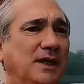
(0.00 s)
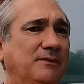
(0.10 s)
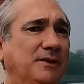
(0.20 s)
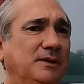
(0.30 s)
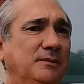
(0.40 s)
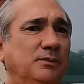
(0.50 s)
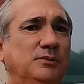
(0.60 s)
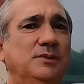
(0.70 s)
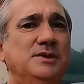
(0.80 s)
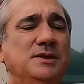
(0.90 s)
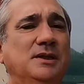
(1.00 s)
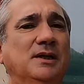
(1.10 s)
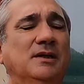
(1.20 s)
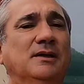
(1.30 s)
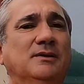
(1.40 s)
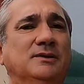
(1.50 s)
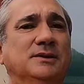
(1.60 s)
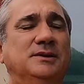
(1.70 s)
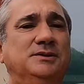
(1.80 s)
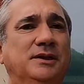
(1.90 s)
Africa, tipo Tunisia e cose
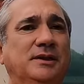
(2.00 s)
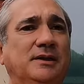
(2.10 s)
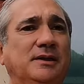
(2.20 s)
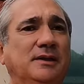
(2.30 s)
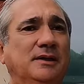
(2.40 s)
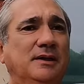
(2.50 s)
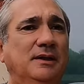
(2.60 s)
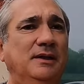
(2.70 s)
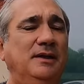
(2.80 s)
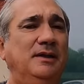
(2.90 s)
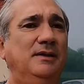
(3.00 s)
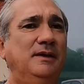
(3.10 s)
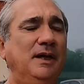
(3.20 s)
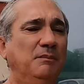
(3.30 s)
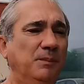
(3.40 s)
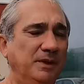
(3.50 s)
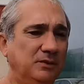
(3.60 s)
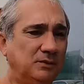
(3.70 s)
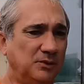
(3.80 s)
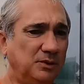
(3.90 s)
del genere. E nel
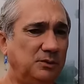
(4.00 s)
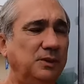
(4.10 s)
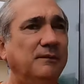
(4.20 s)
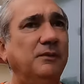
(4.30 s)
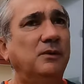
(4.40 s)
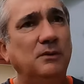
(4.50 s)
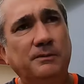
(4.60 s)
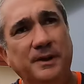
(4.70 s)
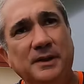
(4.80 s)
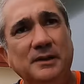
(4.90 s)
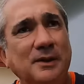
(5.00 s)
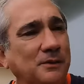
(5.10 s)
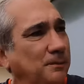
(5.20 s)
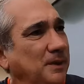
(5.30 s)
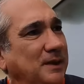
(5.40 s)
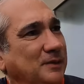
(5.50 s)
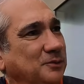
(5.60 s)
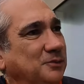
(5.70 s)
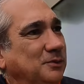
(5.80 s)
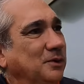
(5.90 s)
momento in cui avevo praticamente completato
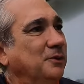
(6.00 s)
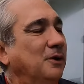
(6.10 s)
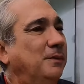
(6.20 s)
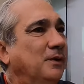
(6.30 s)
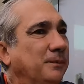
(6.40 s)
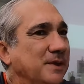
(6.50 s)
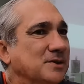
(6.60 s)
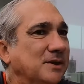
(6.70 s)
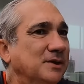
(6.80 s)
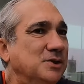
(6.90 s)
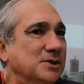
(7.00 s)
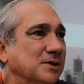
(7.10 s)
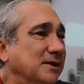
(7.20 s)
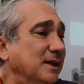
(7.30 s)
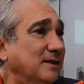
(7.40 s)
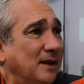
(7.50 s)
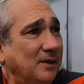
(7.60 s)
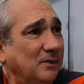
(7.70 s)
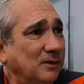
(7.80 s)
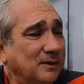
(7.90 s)
tutta l'Europa, e avevo preso la decisione di andare
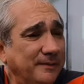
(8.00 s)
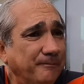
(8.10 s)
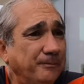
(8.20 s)
oltre,